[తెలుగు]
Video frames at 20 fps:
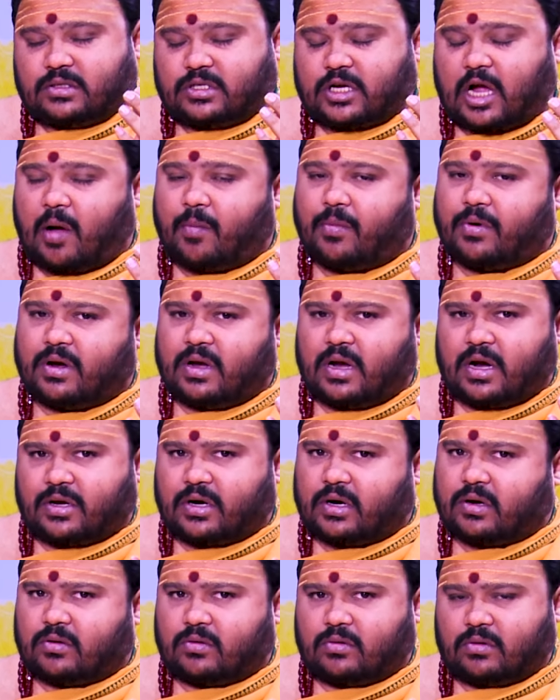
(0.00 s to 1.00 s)
జాబ్
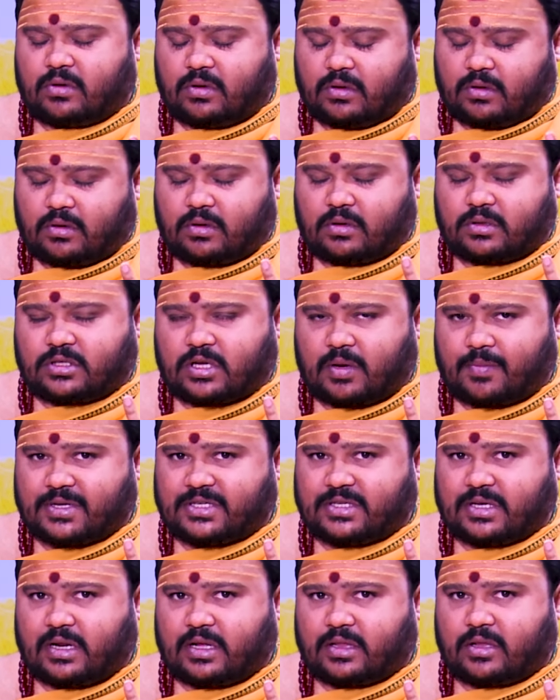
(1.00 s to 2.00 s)
రిలేటెడ్
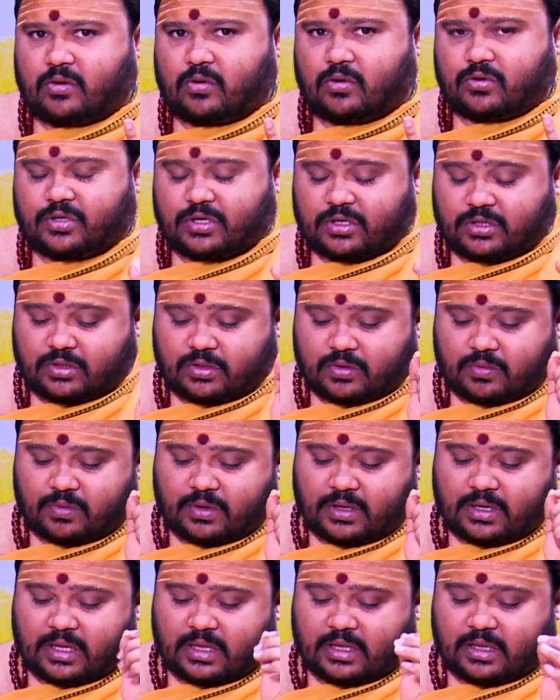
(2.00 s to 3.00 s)
సమస్యలు అయితే గోచరిస్తూ
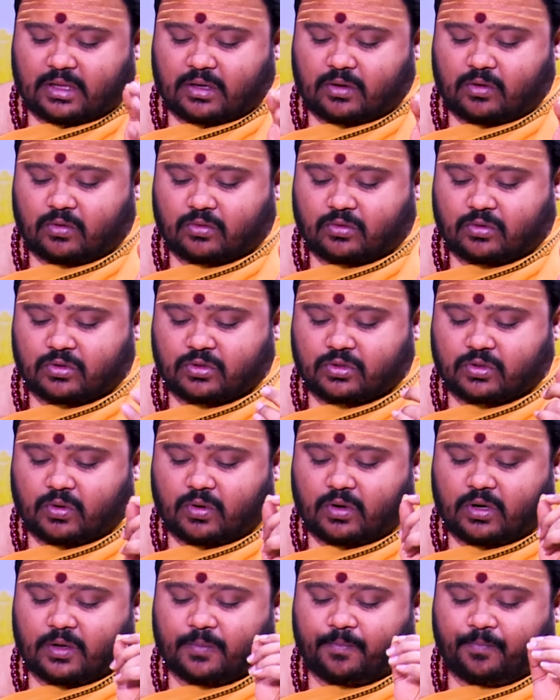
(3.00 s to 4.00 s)
ఉన్నాయి అదైతే
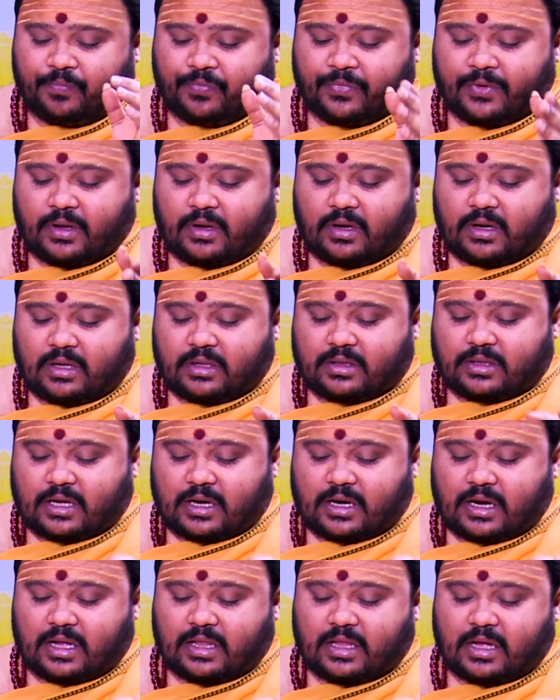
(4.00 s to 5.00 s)
గుర్తుంచుకోండి
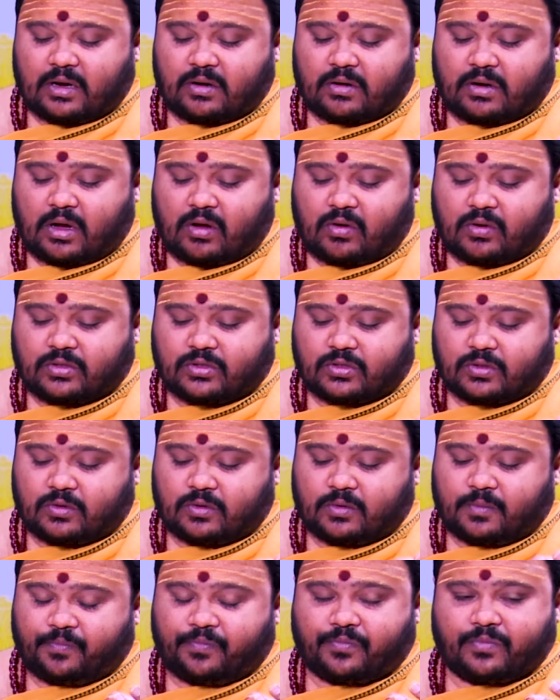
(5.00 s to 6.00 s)
తగాదాలు
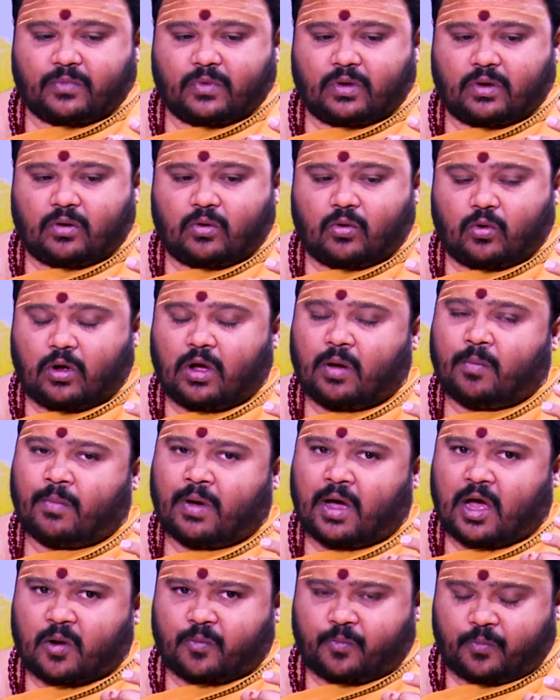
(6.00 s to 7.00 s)
కావచ్చును గృహ
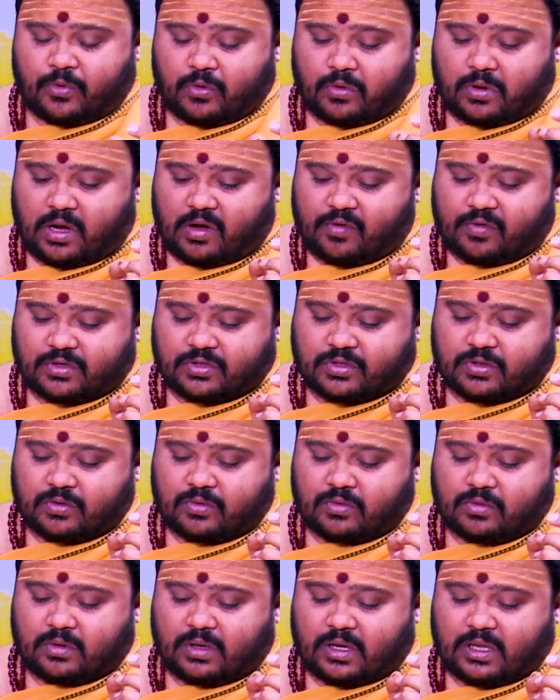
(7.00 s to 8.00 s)
మార్పులు
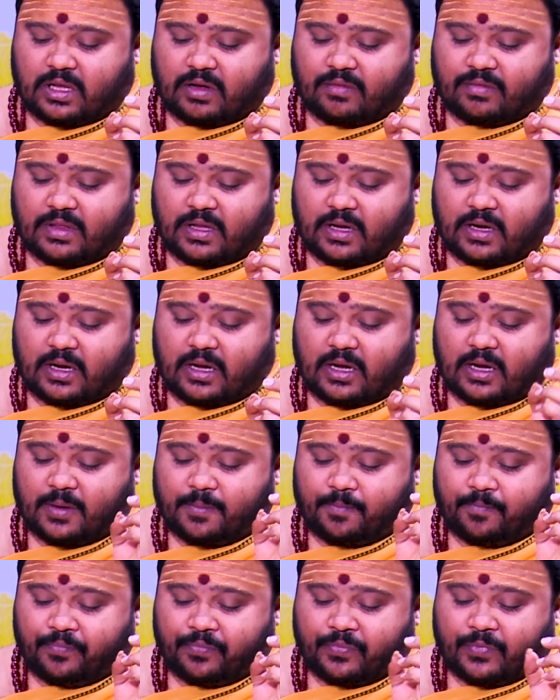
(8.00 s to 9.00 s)
కావచ్చును అదేవిధంగా
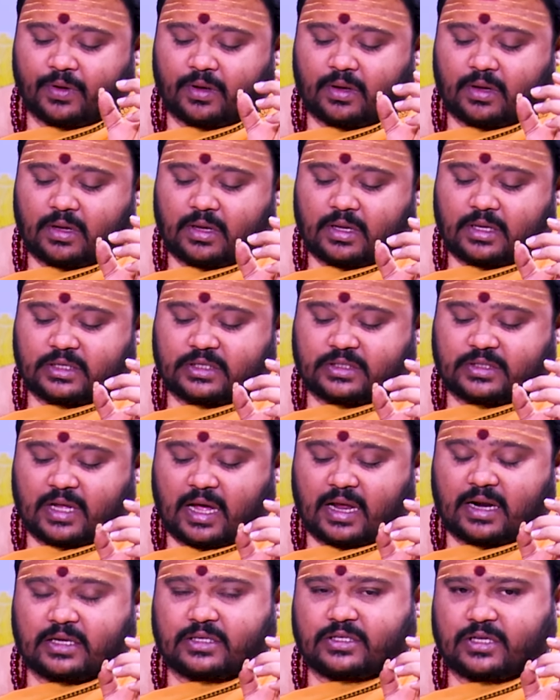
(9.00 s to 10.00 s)

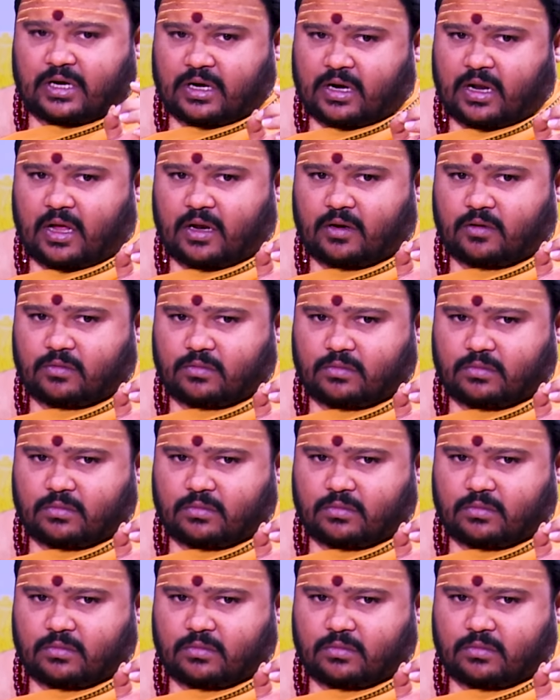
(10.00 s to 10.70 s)
స్థాన చలనాలు